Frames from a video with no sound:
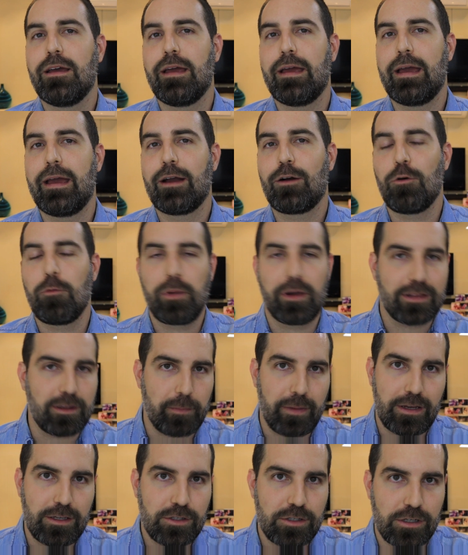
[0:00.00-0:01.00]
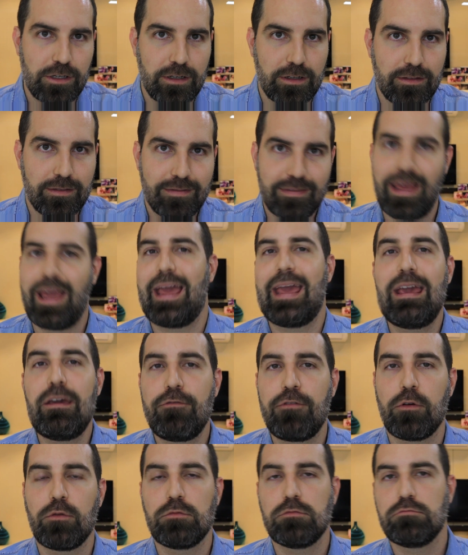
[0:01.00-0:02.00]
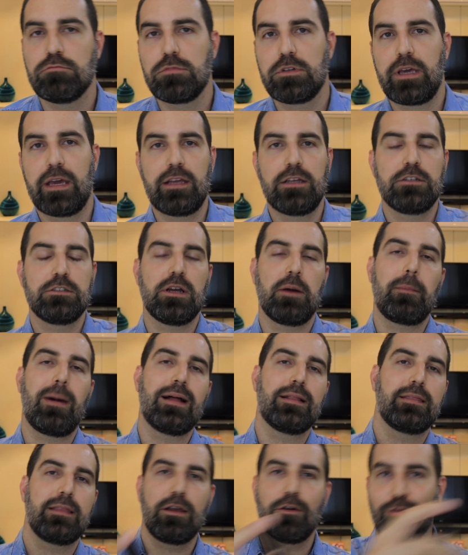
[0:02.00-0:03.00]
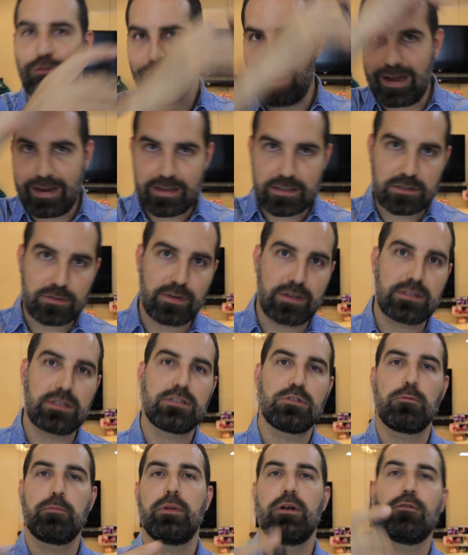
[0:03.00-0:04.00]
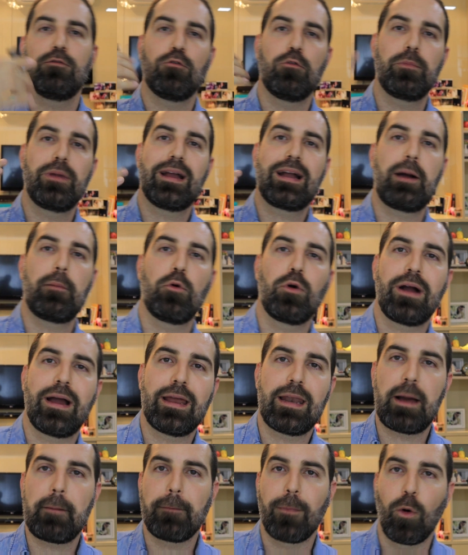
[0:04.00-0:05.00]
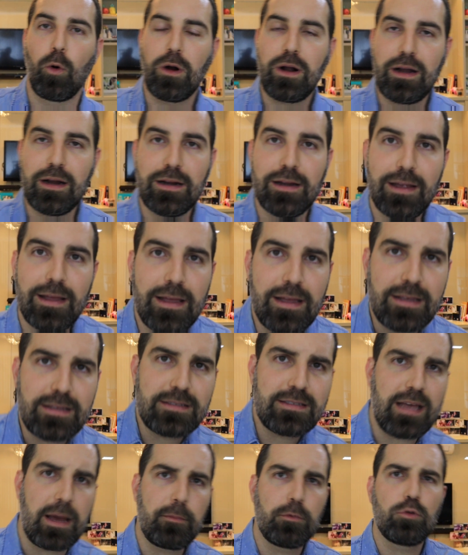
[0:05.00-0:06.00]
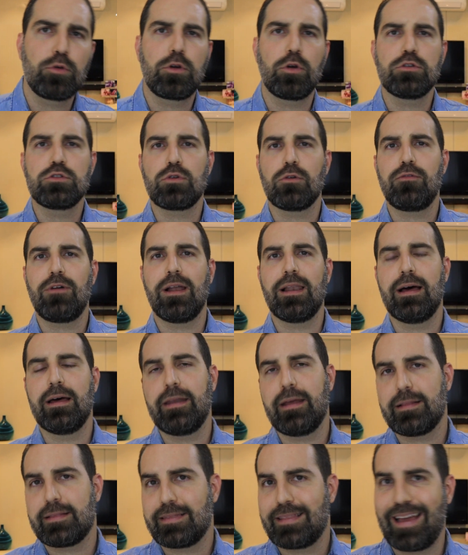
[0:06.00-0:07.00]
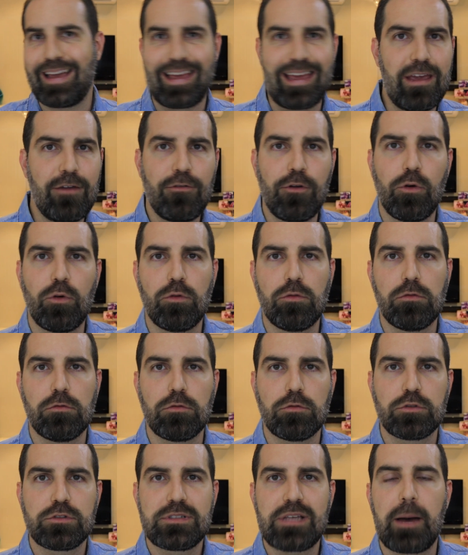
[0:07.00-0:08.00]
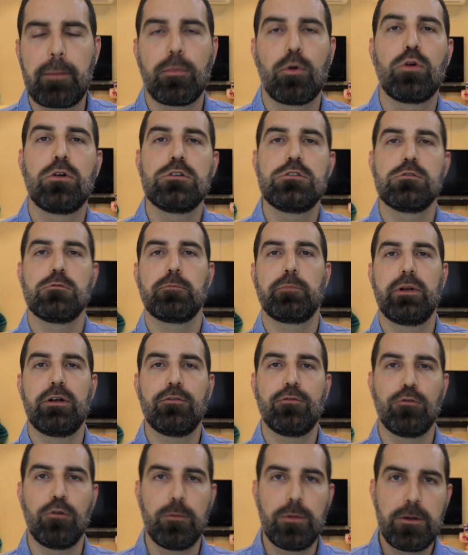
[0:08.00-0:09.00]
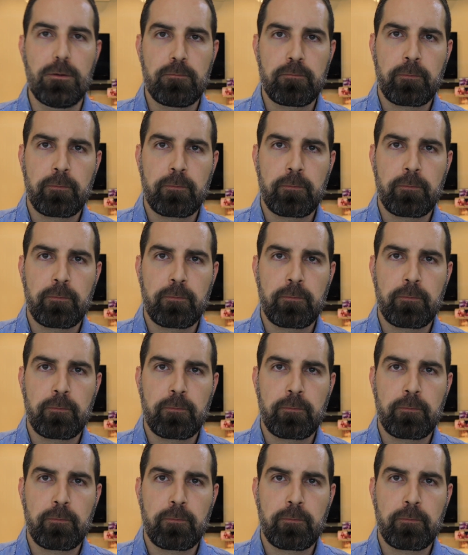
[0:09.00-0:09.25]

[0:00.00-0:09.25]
É completamente terrível quem já bateu várias vezes assim um perfume e acabou caindo na boca, sabe do que eu estou falando, é terrível o sabor de um perfume,